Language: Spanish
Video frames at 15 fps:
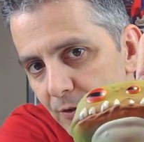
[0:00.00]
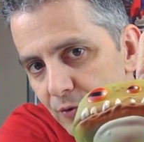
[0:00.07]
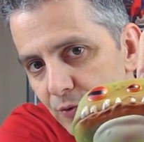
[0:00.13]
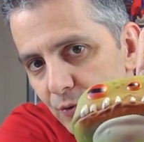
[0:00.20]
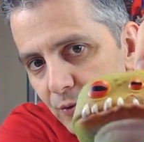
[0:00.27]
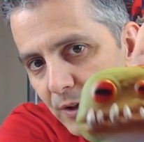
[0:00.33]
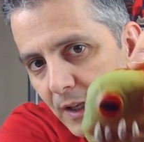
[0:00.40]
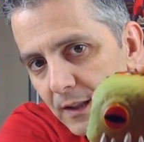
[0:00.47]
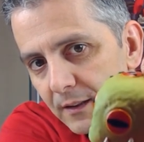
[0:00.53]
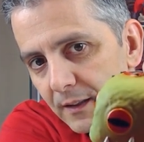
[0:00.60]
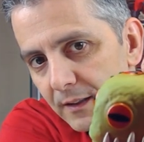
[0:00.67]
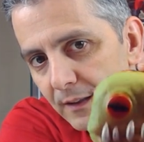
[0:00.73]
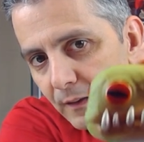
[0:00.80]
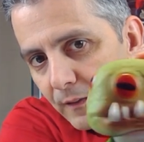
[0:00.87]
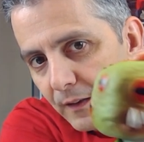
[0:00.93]
sus
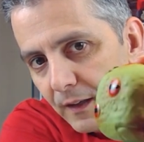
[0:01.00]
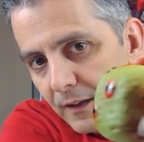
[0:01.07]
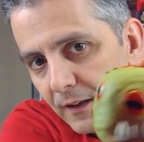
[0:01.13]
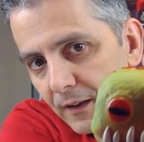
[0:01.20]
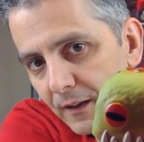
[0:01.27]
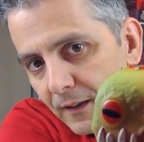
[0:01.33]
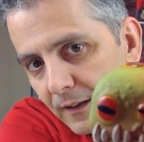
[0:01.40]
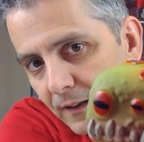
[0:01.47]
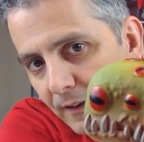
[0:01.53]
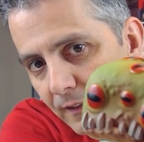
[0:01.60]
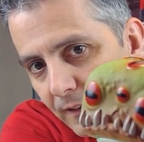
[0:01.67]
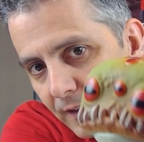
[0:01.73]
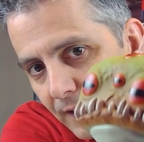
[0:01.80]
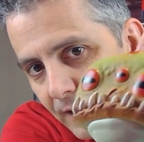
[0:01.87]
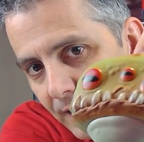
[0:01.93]
dientes recién,
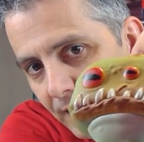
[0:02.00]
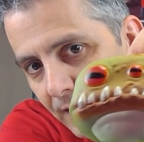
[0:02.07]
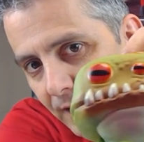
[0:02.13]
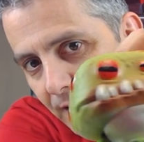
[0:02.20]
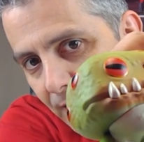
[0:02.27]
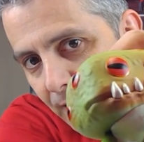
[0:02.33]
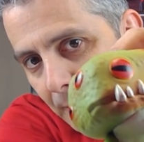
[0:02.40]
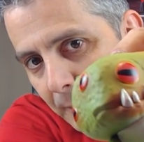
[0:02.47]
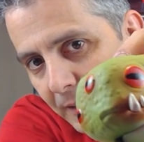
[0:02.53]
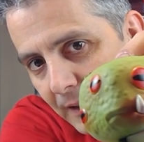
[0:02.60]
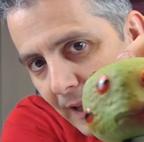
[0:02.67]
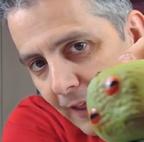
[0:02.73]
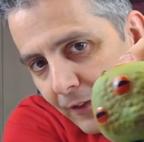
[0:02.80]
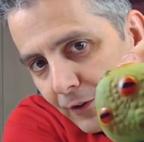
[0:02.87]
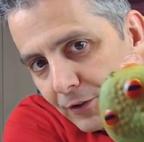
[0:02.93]
recién
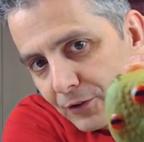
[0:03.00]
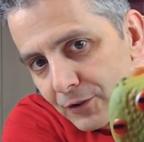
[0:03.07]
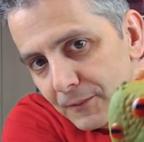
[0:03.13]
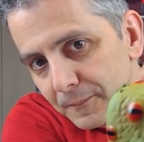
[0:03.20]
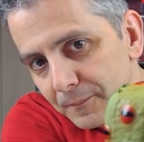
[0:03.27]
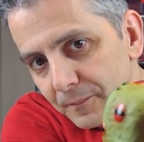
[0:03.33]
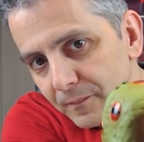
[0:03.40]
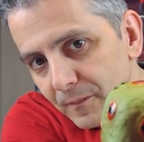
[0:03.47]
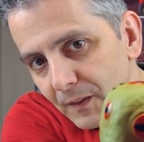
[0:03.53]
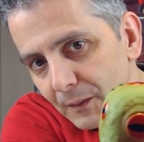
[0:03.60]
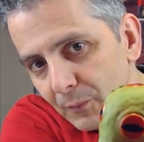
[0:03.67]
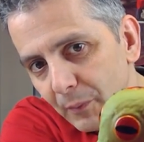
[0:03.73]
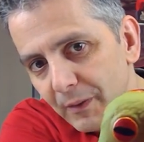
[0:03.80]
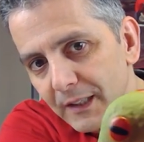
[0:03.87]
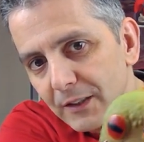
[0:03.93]
cepillados.
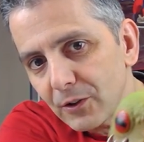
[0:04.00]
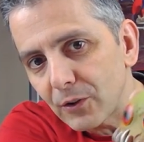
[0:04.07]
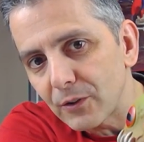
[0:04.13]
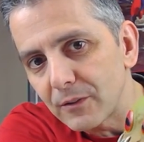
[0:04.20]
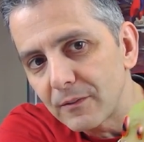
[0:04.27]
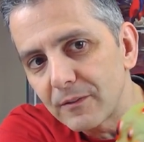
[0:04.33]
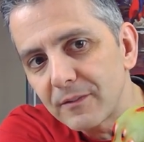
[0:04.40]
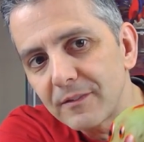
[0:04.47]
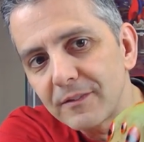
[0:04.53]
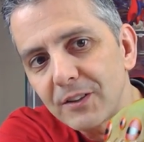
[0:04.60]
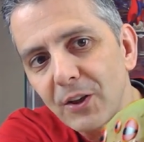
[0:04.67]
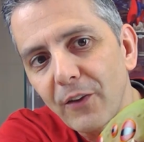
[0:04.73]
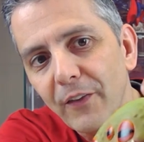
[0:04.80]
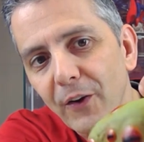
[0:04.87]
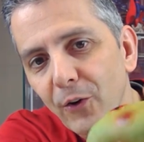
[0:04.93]
Muy bonito,
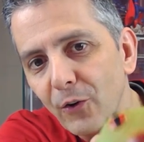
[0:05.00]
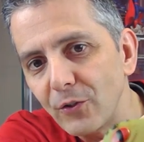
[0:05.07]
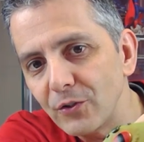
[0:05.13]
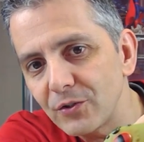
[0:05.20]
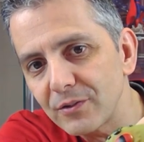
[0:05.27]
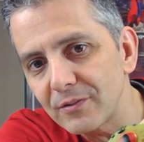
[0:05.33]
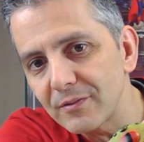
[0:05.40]
lleno de ojos.